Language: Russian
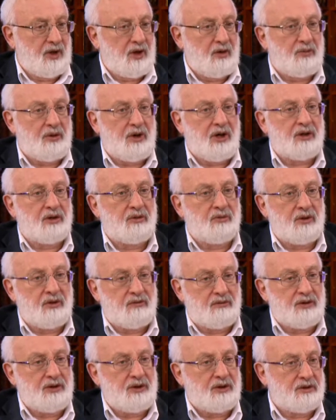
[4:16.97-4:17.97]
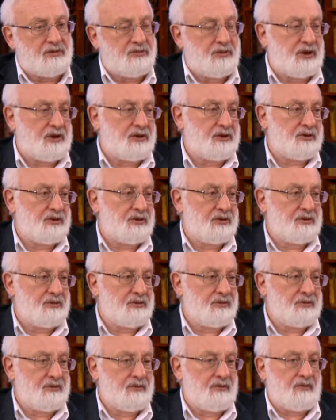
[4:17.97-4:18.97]
И поэтому его не изменишь.
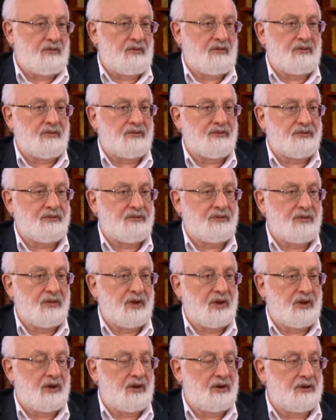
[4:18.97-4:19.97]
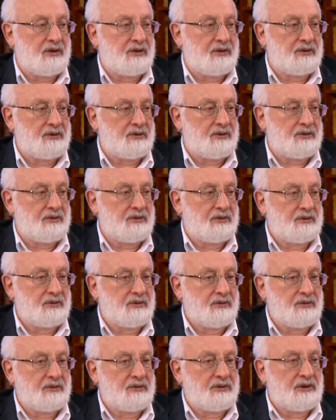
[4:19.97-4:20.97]
А вот то, что родившиеся там практически
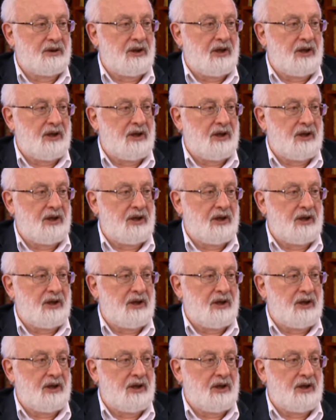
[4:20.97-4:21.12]
люди,